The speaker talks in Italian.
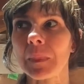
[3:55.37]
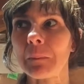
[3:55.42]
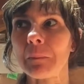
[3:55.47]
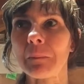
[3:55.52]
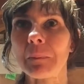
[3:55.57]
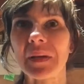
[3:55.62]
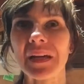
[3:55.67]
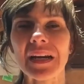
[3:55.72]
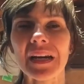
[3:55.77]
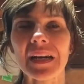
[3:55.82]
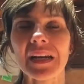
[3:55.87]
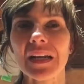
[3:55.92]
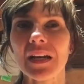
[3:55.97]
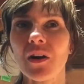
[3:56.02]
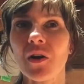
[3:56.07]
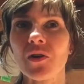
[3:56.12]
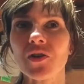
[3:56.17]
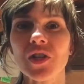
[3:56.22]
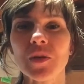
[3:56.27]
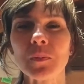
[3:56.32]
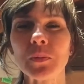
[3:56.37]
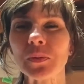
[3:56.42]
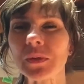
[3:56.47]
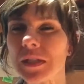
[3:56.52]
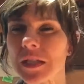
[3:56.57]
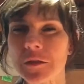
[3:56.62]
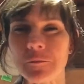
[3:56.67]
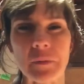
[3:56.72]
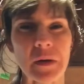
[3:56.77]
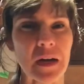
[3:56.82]
per le cose più
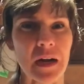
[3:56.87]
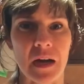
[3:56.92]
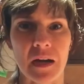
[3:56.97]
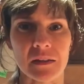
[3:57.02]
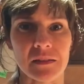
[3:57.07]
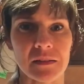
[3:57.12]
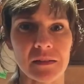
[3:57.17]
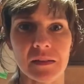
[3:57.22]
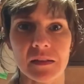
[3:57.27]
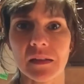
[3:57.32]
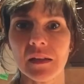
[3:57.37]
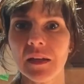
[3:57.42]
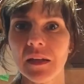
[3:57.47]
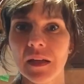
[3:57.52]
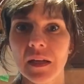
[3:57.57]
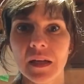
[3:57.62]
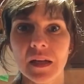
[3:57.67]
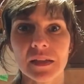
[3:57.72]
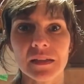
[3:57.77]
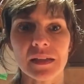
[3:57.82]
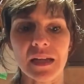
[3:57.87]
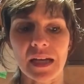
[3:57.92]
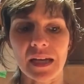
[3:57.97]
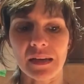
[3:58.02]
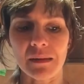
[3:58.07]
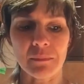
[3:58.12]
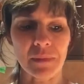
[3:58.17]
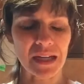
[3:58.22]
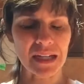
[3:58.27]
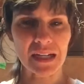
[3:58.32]
disparate
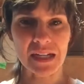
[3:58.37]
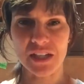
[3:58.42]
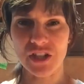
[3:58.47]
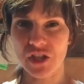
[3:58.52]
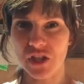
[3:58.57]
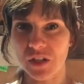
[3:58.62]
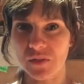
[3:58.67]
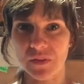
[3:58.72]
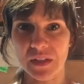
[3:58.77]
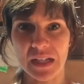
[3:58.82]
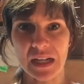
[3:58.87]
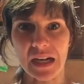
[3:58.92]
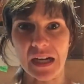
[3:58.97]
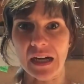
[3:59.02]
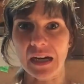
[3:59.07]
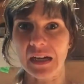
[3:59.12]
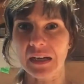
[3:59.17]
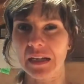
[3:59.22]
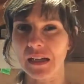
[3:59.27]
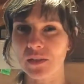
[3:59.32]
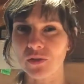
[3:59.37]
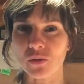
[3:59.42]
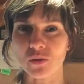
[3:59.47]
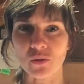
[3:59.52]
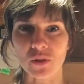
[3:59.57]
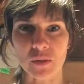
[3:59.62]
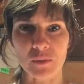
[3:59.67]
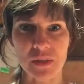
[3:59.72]
dal male alla cervicale ai dolori